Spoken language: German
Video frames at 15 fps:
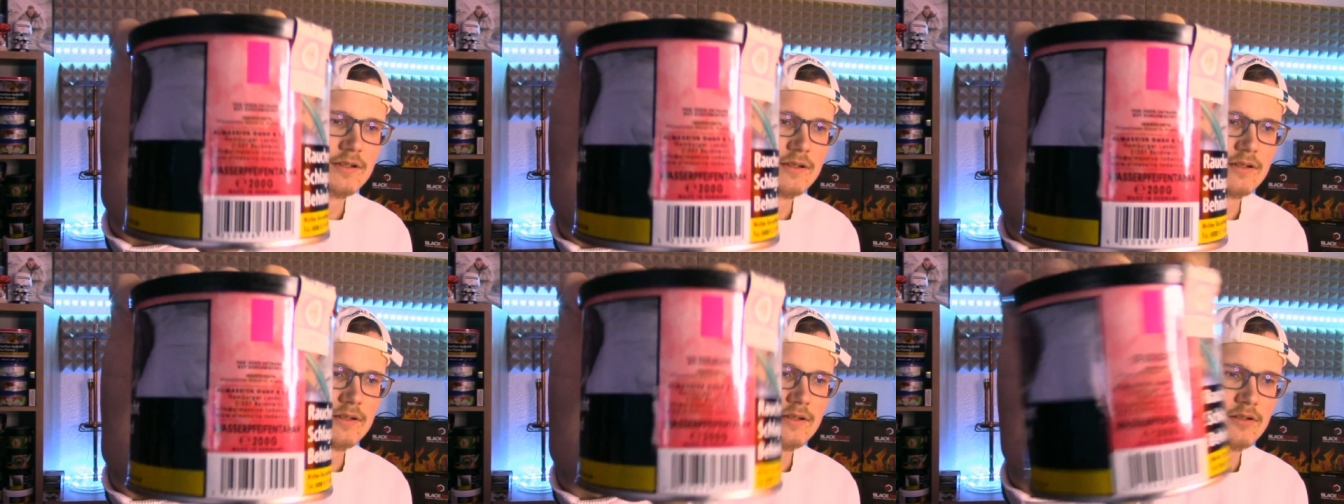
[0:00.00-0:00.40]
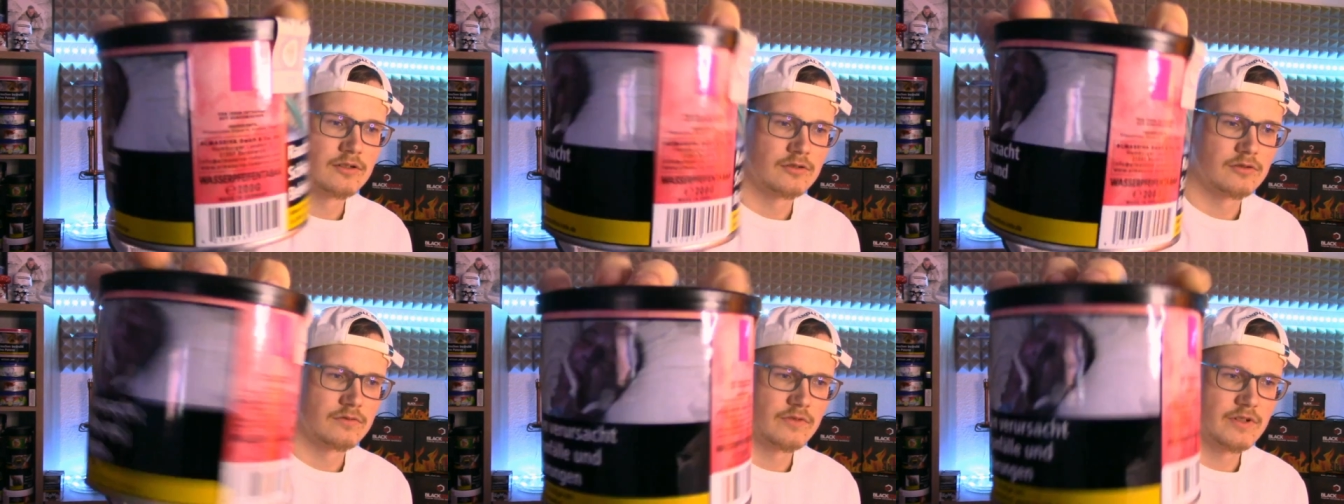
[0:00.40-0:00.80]
Hier noch
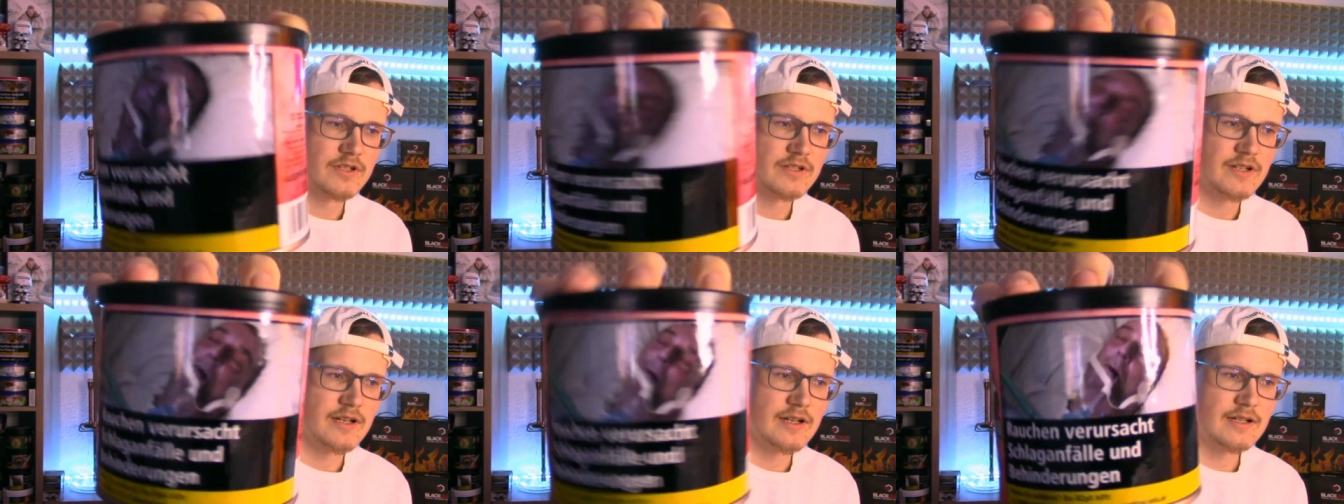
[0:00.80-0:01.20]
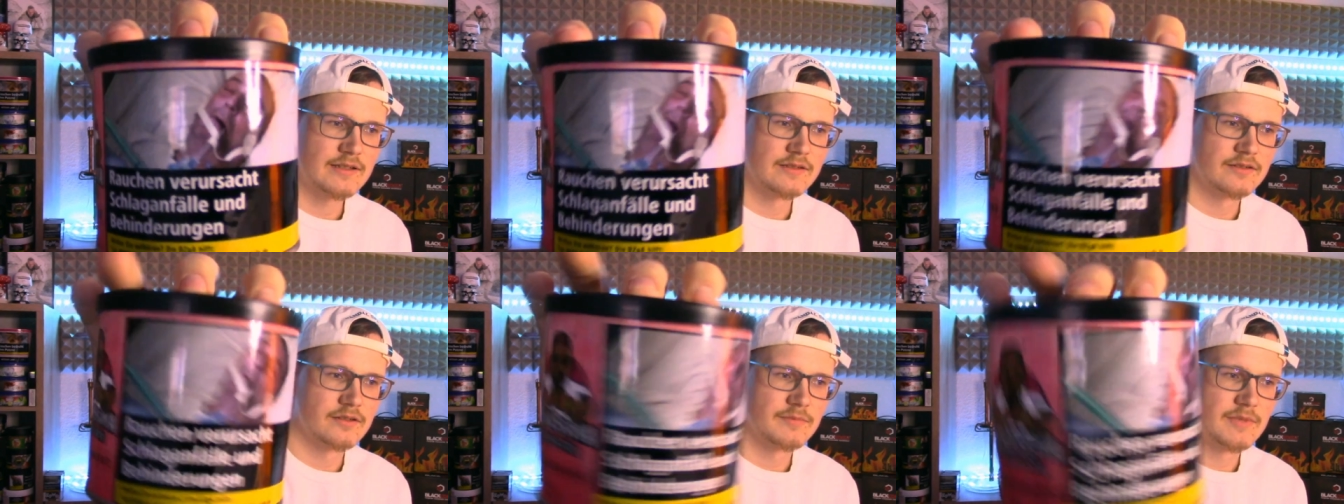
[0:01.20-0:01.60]
irgendwelche
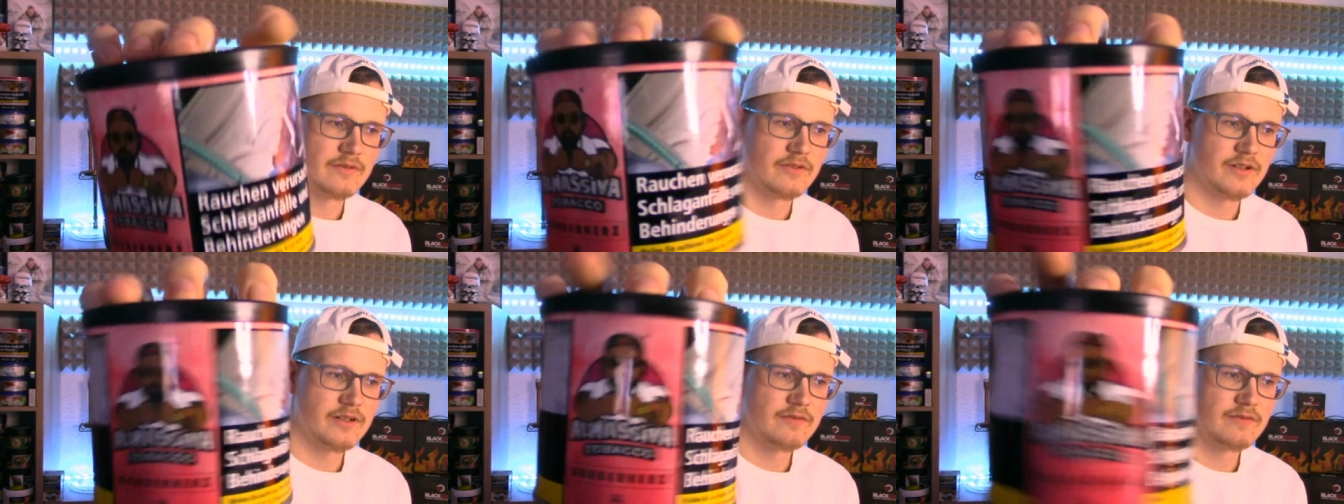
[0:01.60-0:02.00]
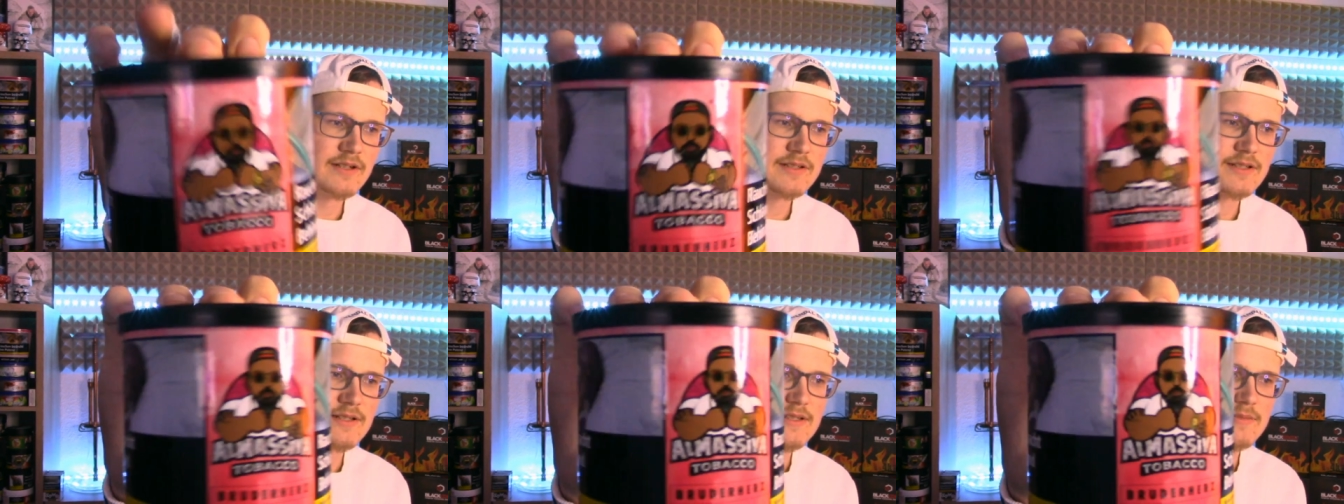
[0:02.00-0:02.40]
Daten, nochmal ein Warnhinweis
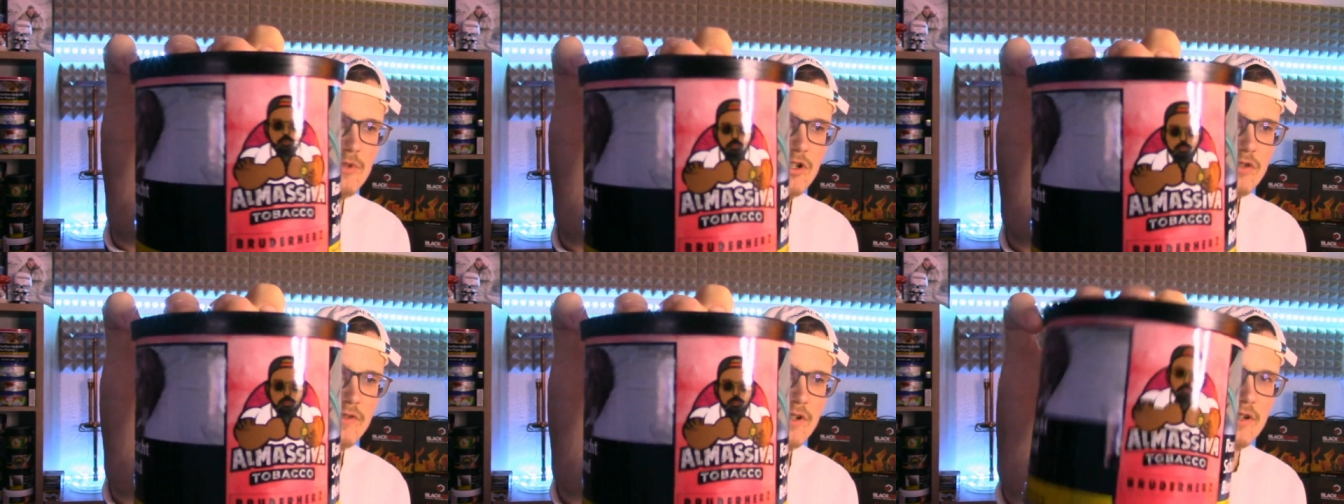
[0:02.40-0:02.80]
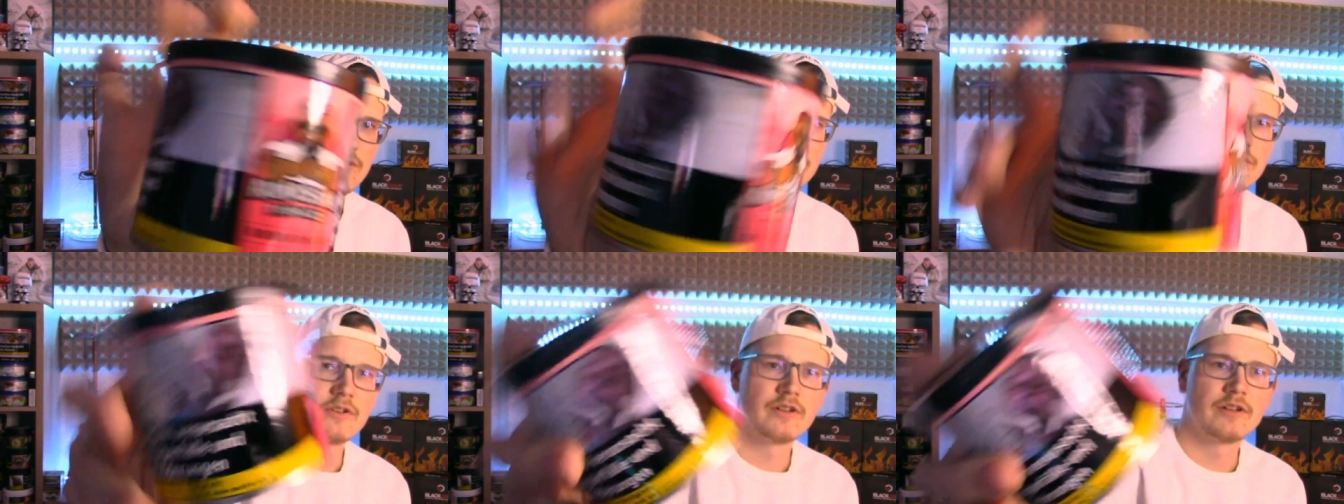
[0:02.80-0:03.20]
und dann sind wir schon wieder hier
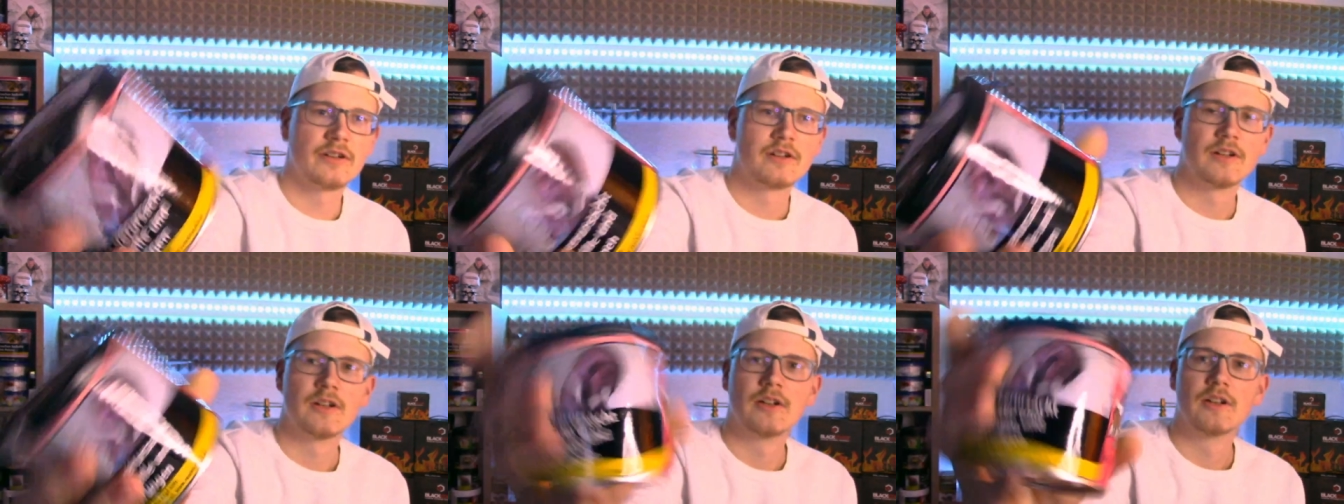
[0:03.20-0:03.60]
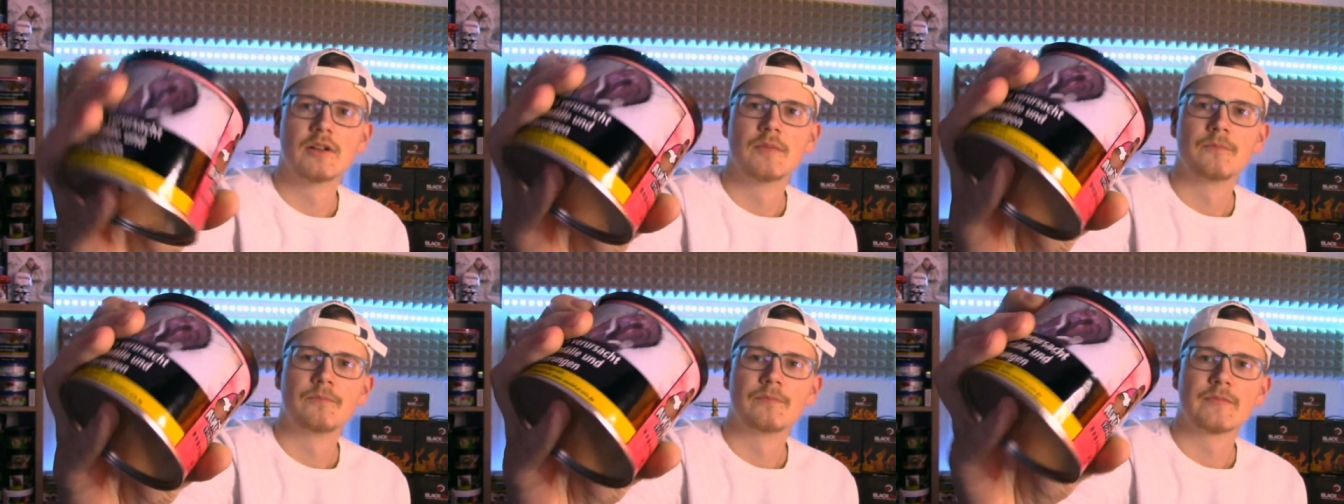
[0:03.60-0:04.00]
vorne.
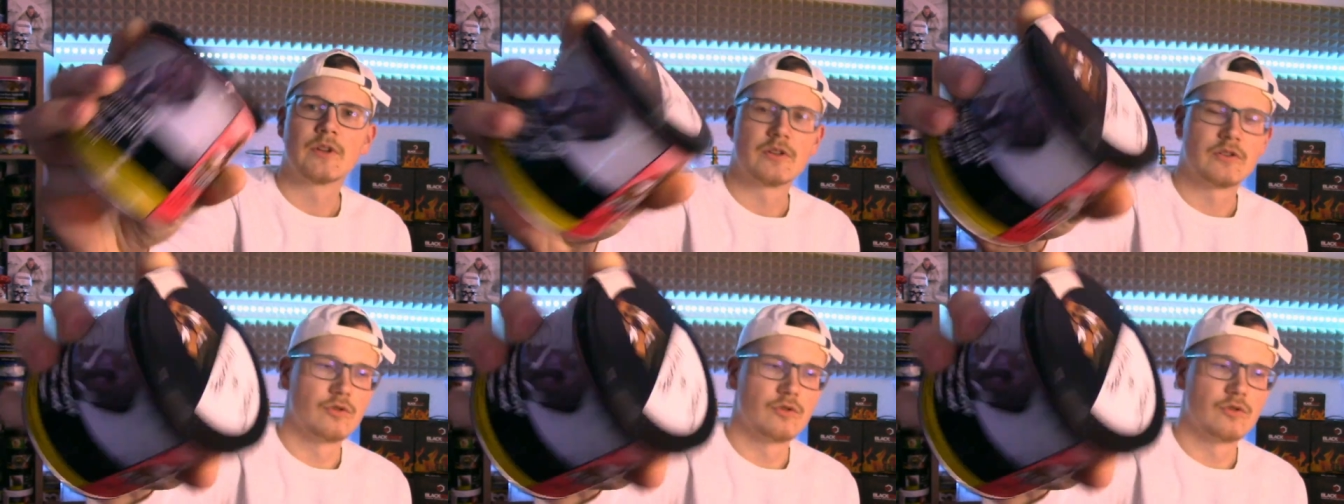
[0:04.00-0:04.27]
Und hier